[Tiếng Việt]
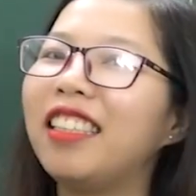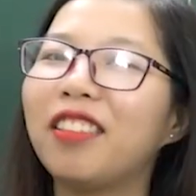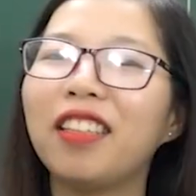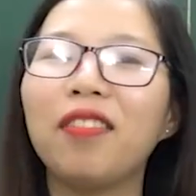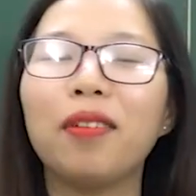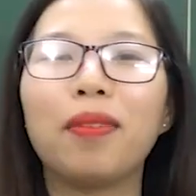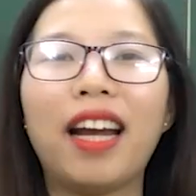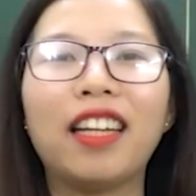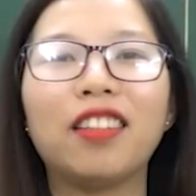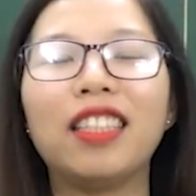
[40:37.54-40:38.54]
ở trong tác phẩm
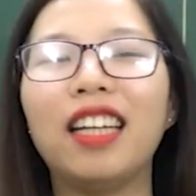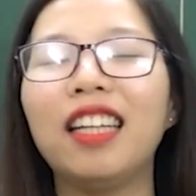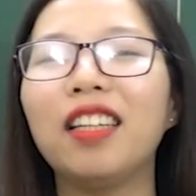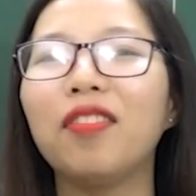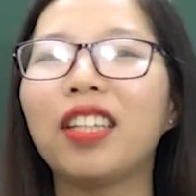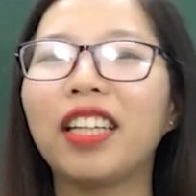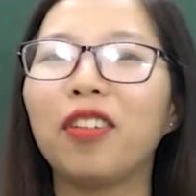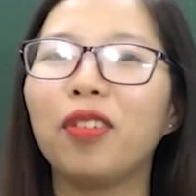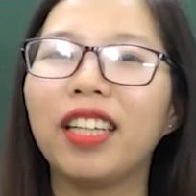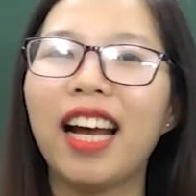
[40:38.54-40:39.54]
này, đó chính là nhân vật
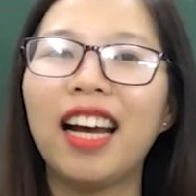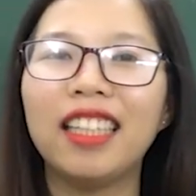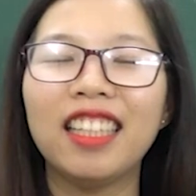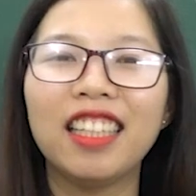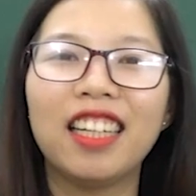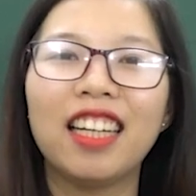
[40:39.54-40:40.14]
Kiều Nguyệt Nga nhé.